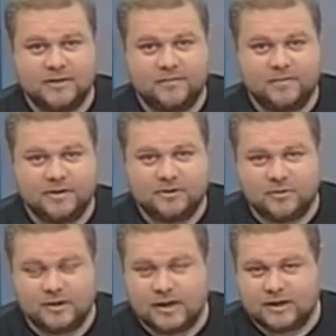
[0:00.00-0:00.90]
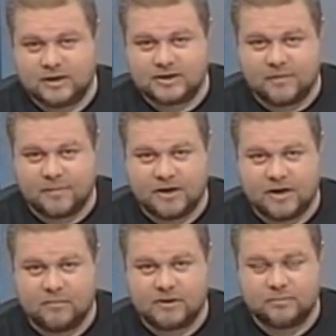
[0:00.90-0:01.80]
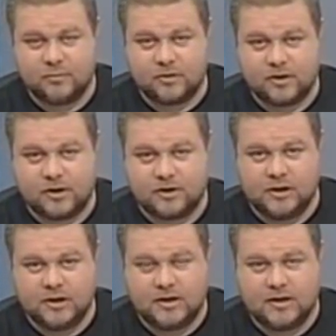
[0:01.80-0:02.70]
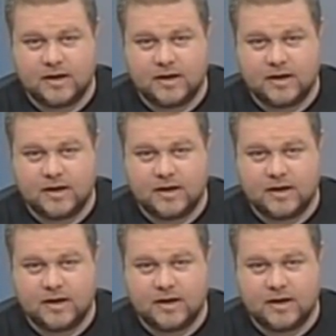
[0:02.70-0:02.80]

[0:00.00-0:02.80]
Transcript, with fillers: информационно-аналитическая программа о спорте хит И,